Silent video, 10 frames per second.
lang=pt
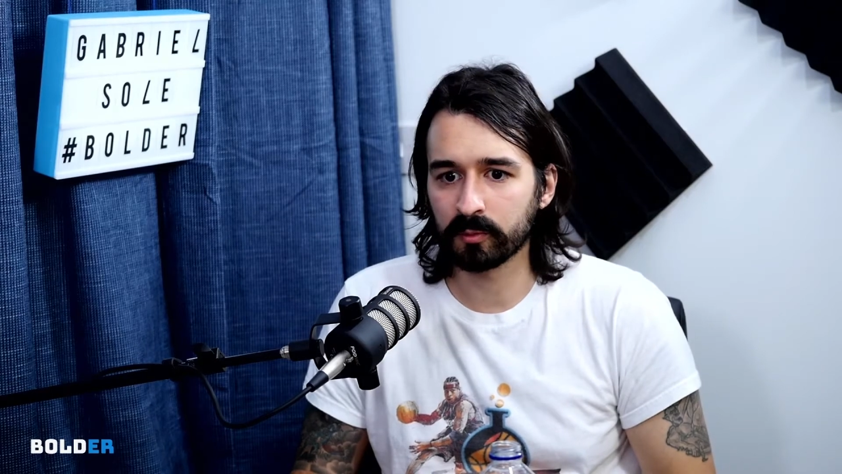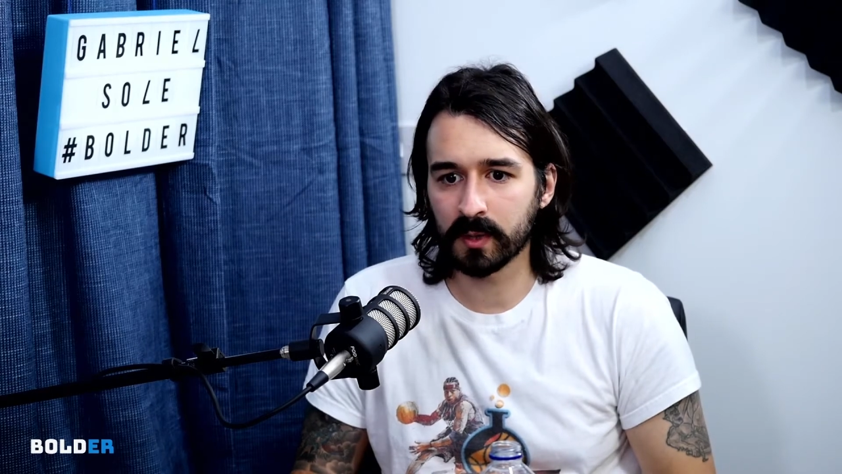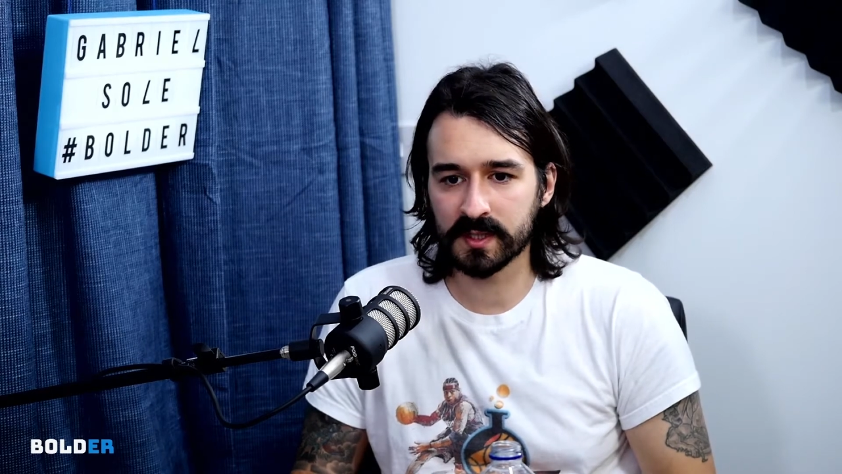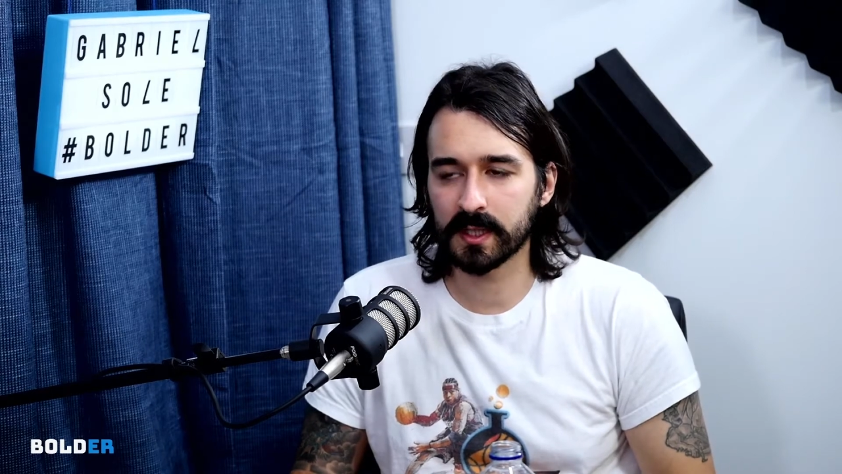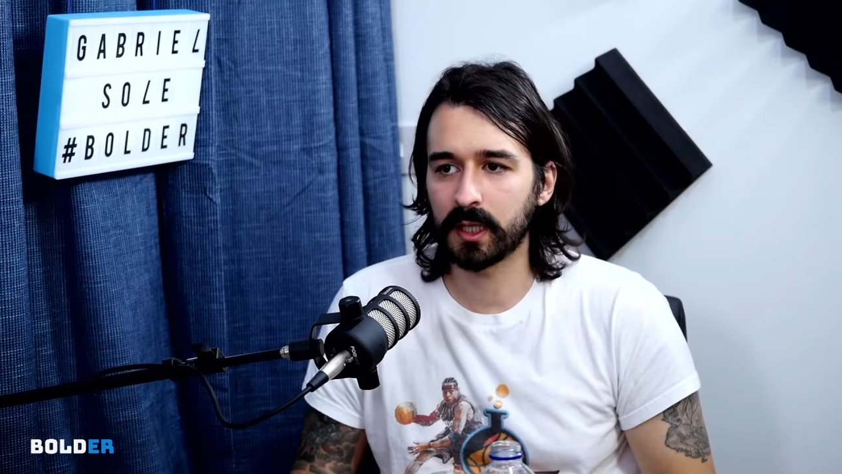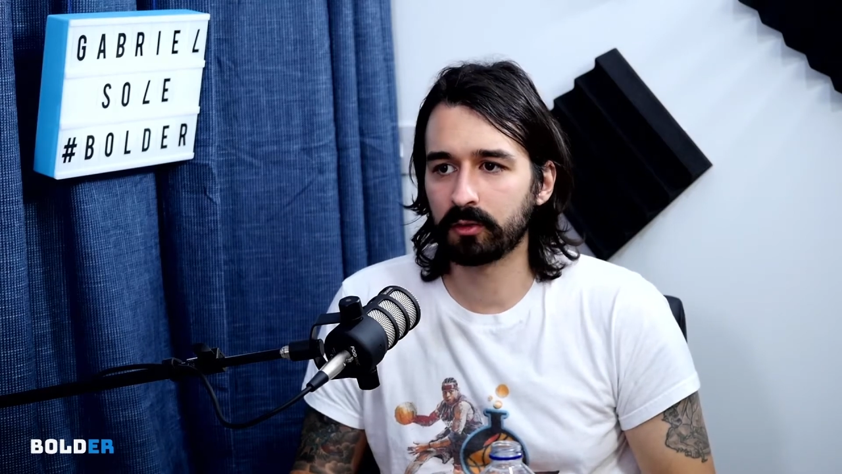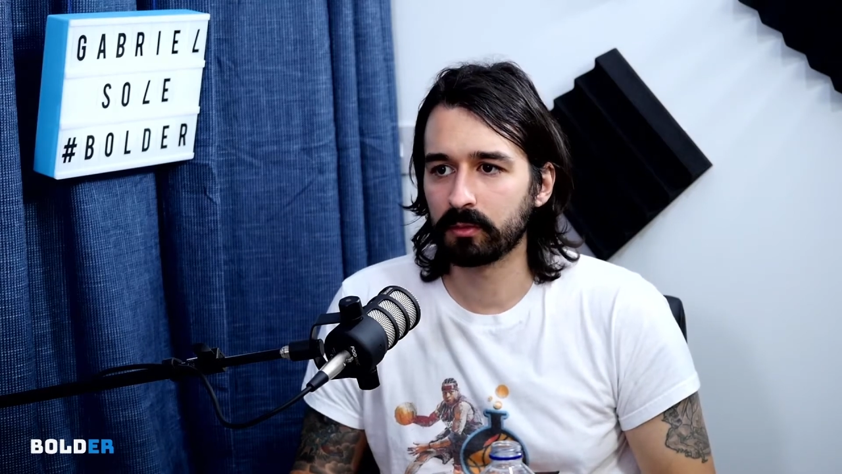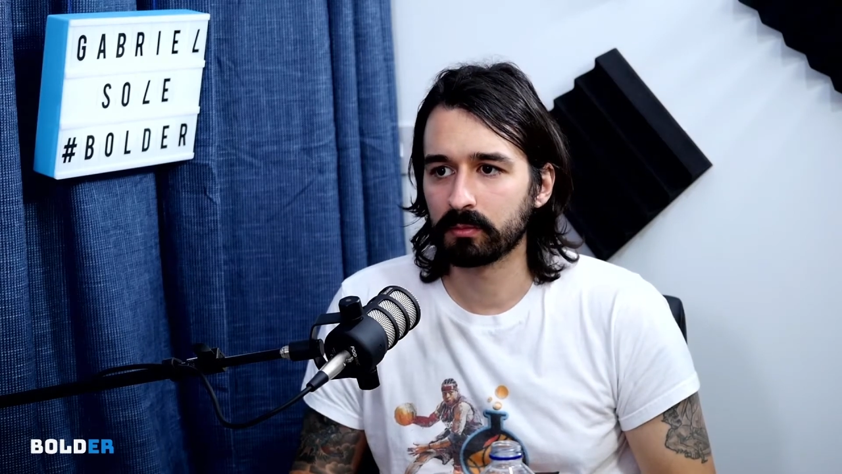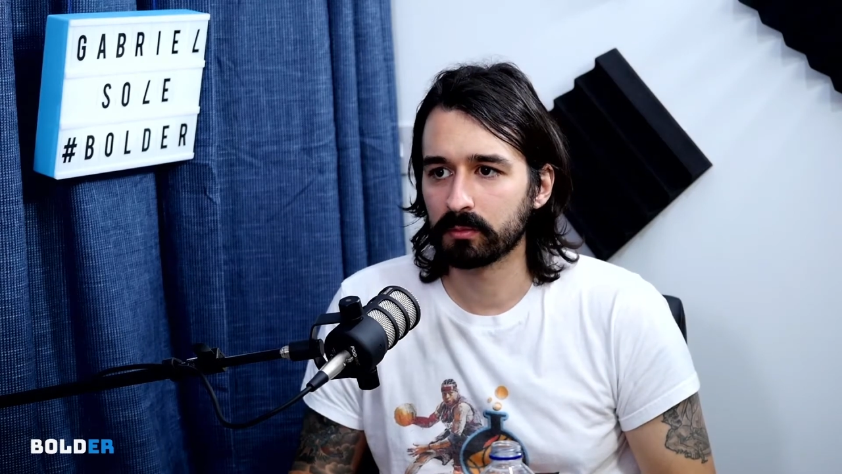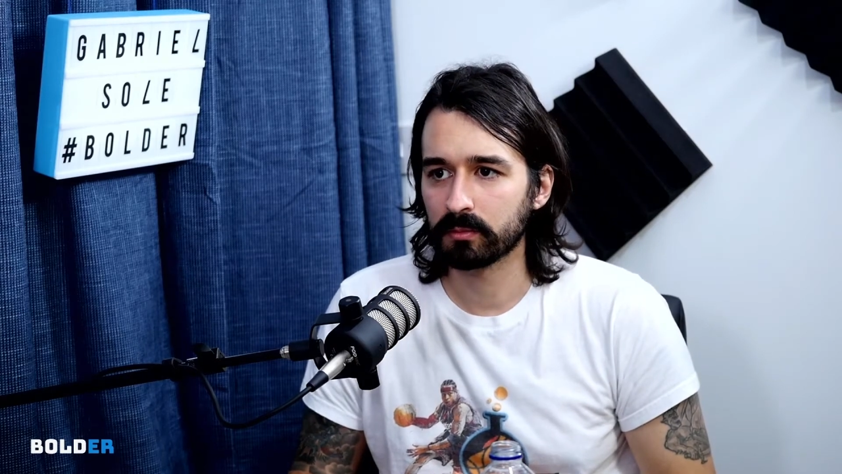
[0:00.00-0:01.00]

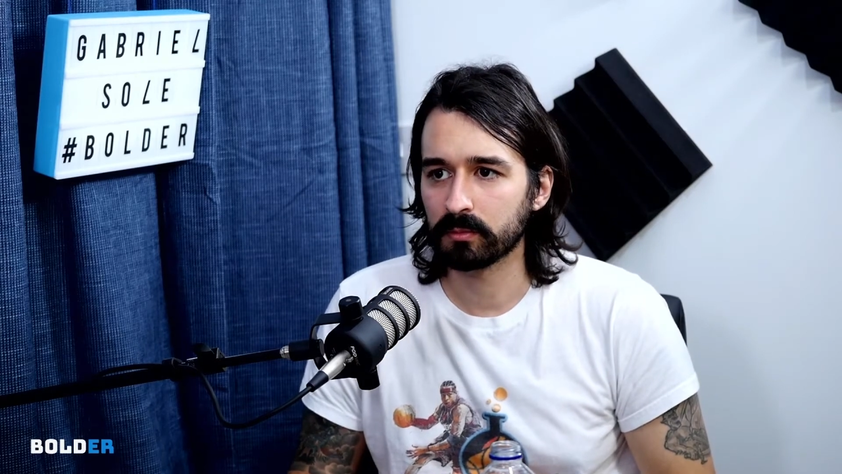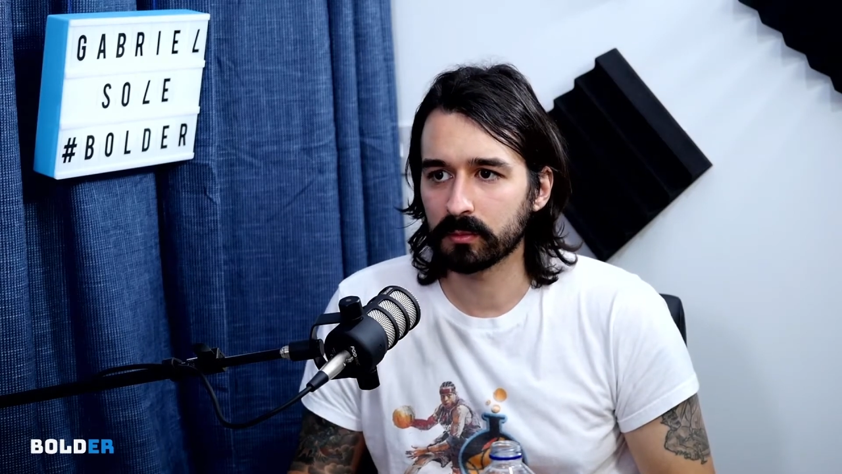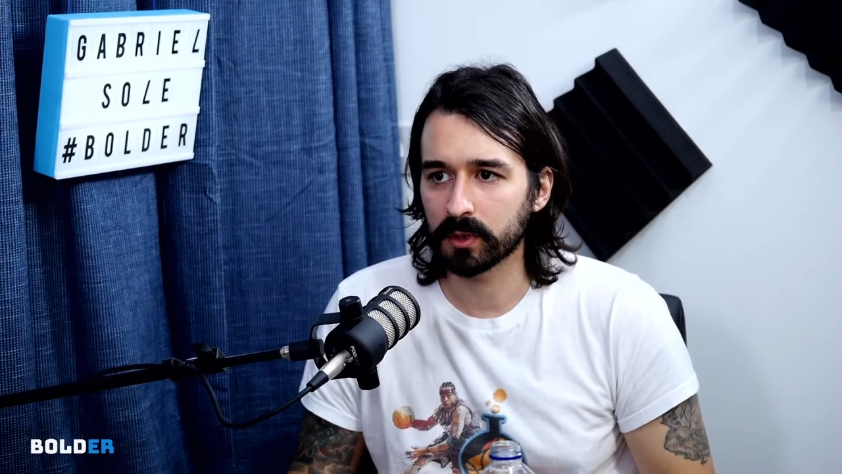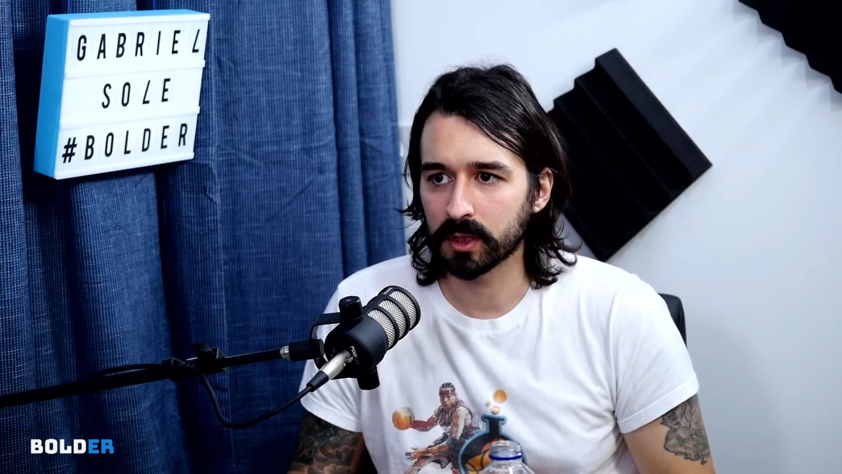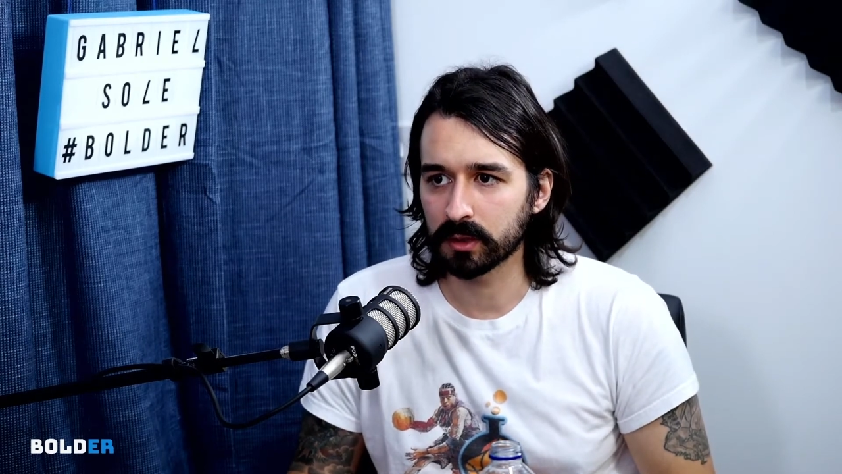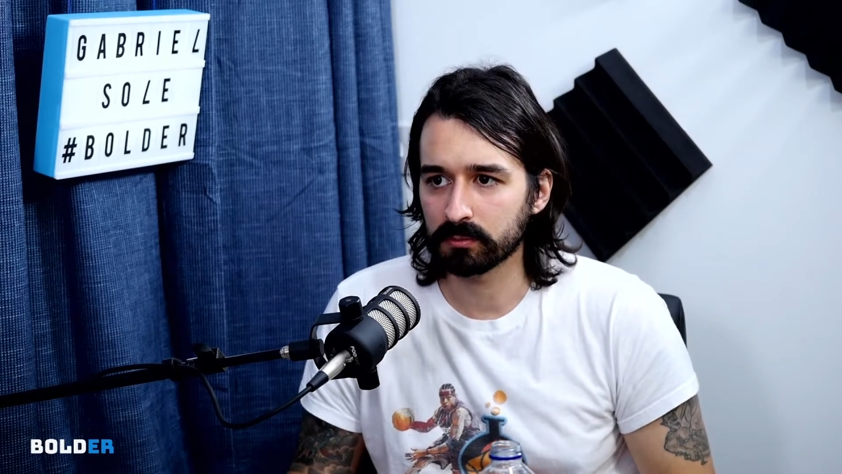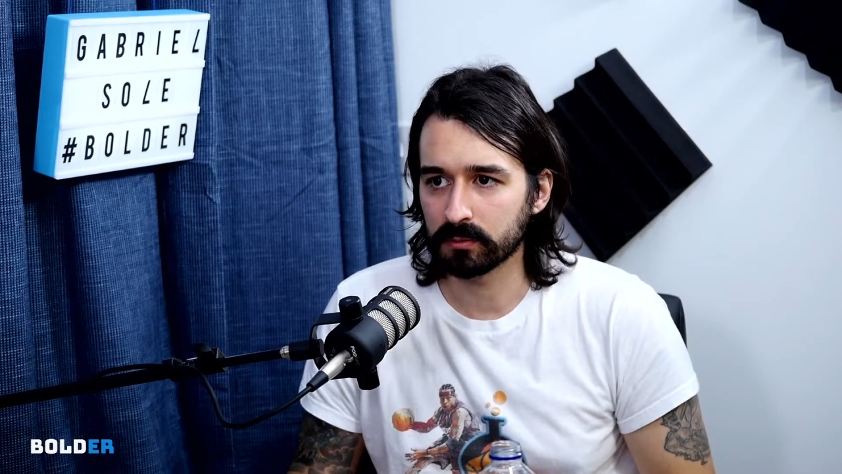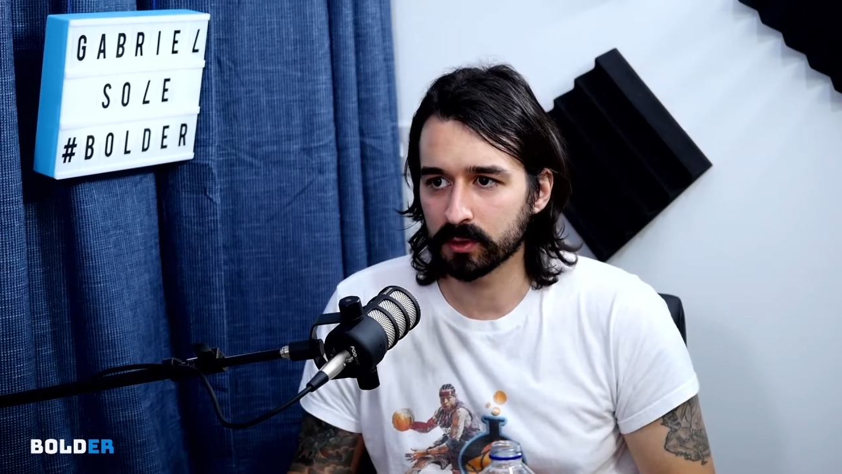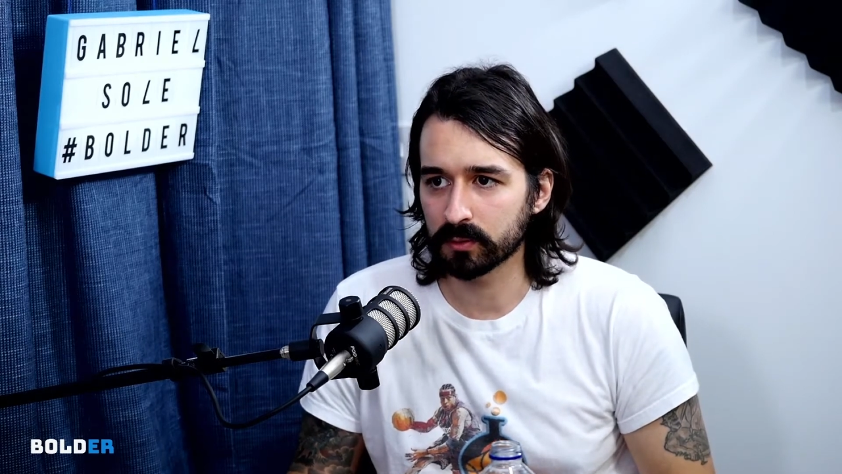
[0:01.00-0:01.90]
basquete na, na